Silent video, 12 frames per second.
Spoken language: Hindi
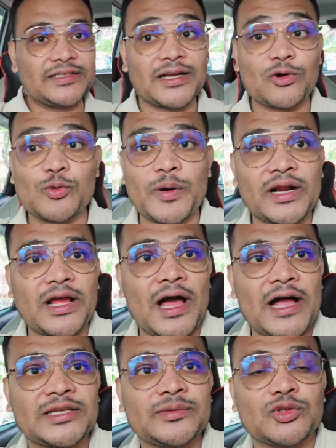नहीं दे रहा ऊबर का
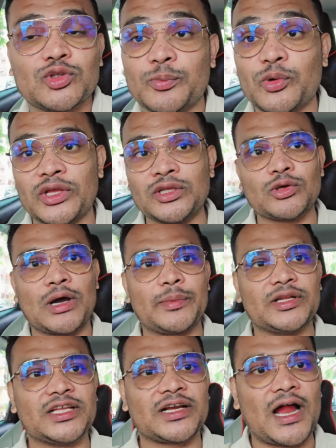आज बुकिंग तो
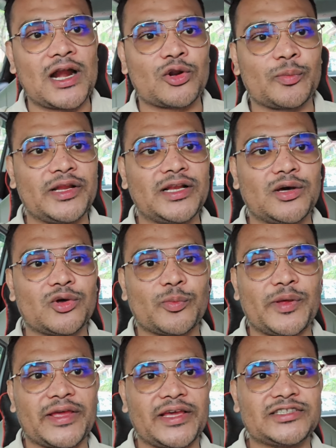आपने देखा आठ रूपये नौ
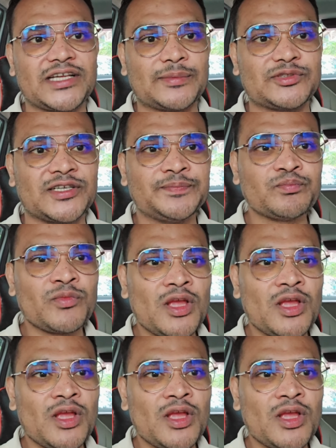रूपये के हिसाब से